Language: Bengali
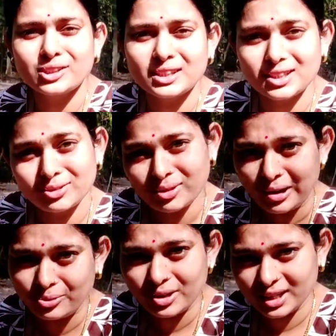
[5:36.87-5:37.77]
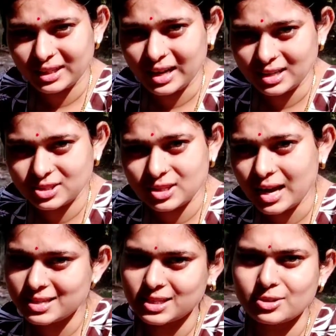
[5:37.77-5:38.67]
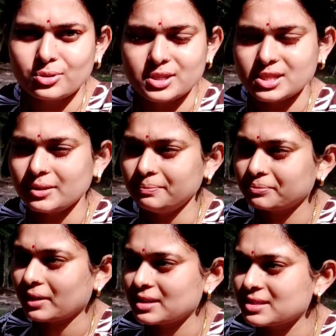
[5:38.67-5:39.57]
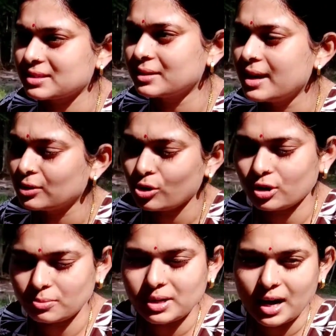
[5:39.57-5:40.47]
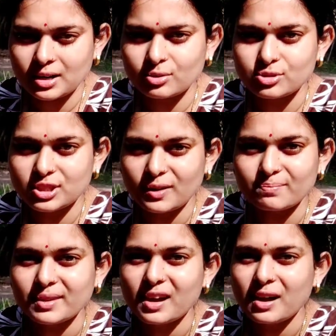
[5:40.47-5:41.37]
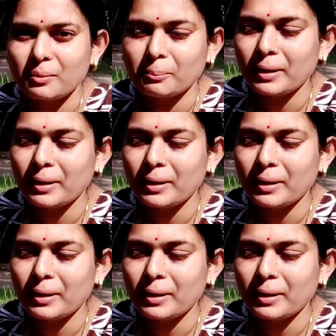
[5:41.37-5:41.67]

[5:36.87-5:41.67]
রোদেতে কিন্তু আরো অনেক কাজ আজকে হয়েছে কি হয়েছে তখন আমি রান্না করছিলাম হ্যাঁ।